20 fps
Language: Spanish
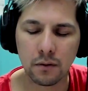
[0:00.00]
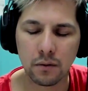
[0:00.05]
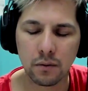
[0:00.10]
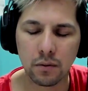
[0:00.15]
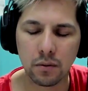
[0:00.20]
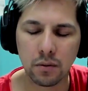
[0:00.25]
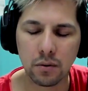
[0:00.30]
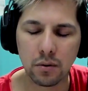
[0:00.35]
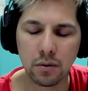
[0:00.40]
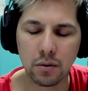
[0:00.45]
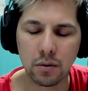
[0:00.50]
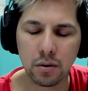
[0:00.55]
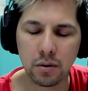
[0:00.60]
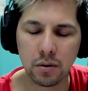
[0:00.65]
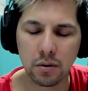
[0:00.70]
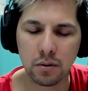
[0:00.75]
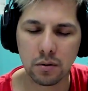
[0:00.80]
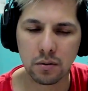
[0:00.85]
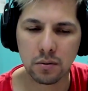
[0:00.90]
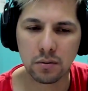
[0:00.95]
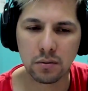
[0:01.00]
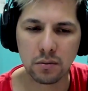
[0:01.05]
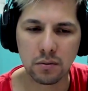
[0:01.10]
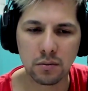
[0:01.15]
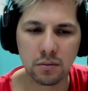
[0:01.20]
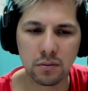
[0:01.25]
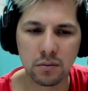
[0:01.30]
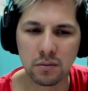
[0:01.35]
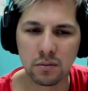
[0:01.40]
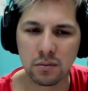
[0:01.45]
Uh. Algo
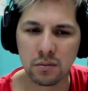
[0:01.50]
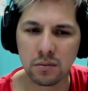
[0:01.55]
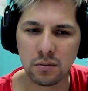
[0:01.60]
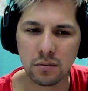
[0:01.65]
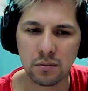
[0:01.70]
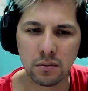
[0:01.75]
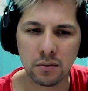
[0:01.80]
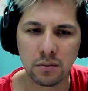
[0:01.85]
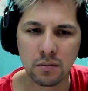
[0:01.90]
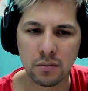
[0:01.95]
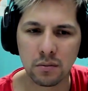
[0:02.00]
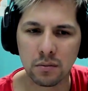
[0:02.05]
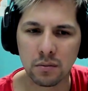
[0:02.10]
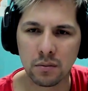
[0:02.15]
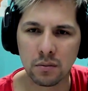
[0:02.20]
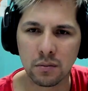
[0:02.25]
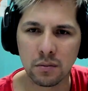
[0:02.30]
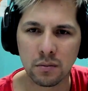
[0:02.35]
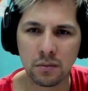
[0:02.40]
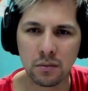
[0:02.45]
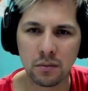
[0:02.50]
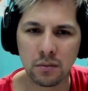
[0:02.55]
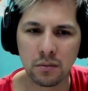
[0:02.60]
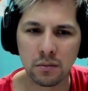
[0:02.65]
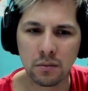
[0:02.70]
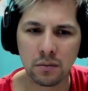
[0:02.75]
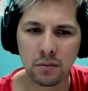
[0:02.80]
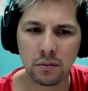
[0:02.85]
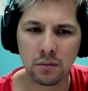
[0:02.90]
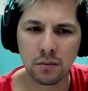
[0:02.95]

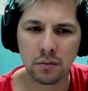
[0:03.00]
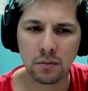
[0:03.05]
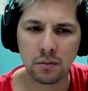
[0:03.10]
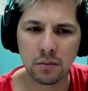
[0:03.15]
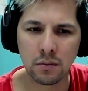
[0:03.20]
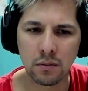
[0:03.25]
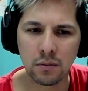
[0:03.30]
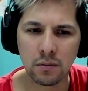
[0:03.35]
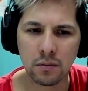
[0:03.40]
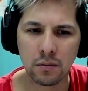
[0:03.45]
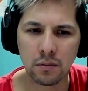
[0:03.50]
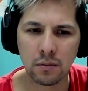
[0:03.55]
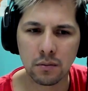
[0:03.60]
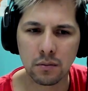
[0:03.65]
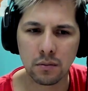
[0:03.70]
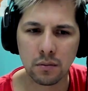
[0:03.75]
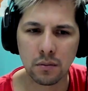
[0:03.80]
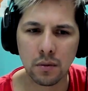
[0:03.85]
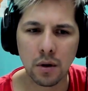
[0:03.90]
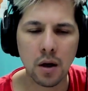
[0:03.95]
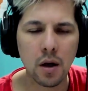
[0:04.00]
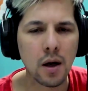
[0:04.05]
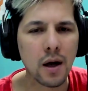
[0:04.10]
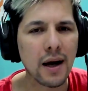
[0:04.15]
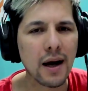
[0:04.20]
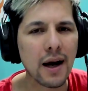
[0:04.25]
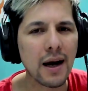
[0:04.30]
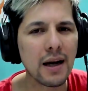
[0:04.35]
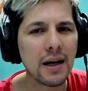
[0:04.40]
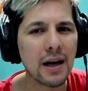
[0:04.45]
pasajero te condena.
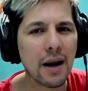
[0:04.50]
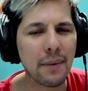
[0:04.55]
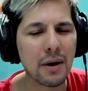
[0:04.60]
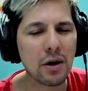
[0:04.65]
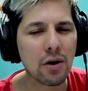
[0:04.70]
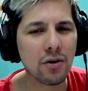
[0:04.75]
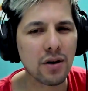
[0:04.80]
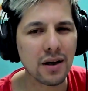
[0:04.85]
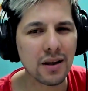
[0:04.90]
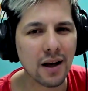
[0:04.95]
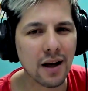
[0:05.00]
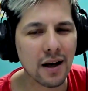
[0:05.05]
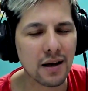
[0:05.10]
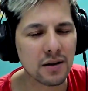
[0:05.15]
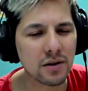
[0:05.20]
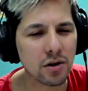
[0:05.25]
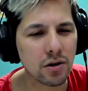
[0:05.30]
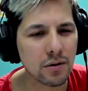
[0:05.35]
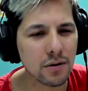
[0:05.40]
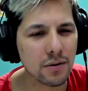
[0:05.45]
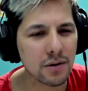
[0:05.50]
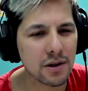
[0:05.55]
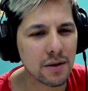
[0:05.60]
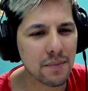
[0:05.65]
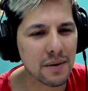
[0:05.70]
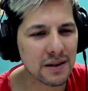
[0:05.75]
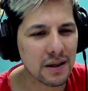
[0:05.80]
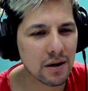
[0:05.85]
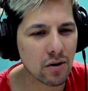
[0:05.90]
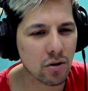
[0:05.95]
Ey, la melodía de esta canción se me
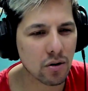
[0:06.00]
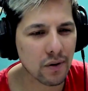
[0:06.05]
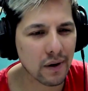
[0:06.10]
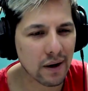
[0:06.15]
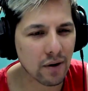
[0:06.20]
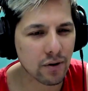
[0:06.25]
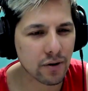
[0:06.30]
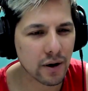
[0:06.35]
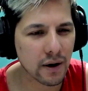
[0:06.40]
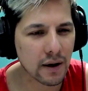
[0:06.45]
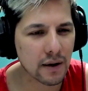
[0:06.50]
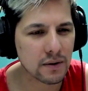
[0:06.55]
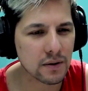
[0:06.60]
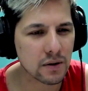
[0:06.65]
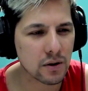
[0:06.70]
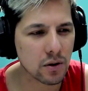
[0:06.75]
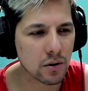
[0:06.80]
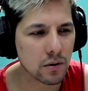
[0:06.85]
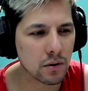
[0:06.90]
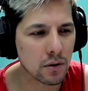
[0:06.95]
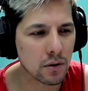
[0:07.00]
hace acordar a otra canción.